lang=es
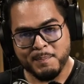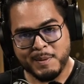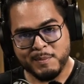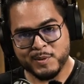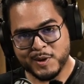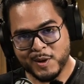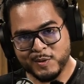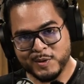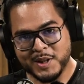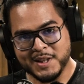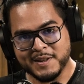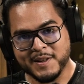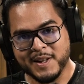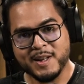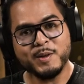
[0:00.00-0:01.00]
Vamos a
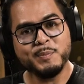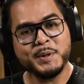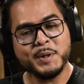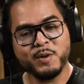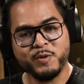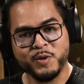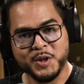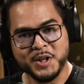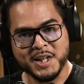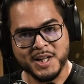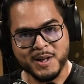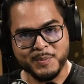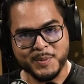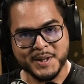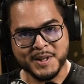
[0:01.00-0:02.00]
utilizar micrófono
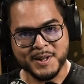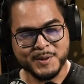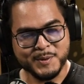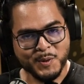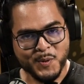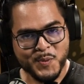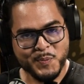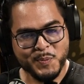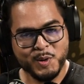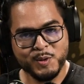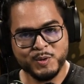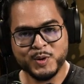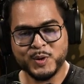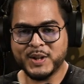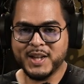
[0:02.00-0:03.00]
inalámbrica con un
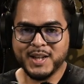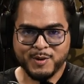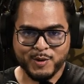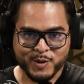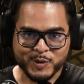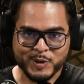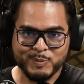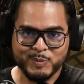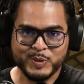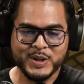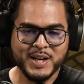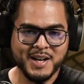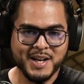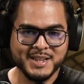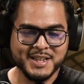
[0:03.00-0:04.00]
producto que conocemos
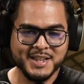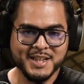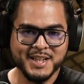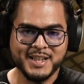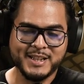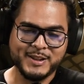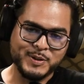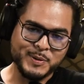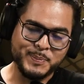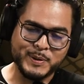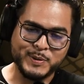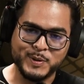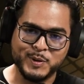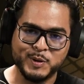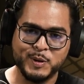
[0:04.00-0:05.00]
ya aquí en este
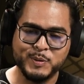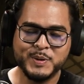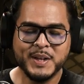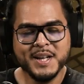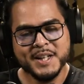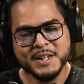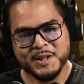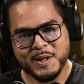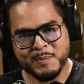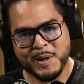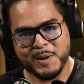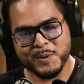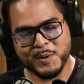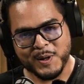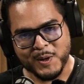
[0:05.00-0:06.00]
espacio de Road
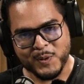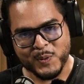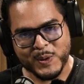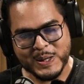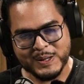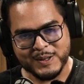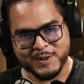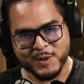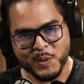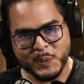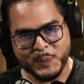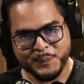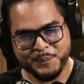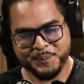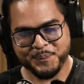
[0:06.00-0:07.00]
llamado el Wireless Go.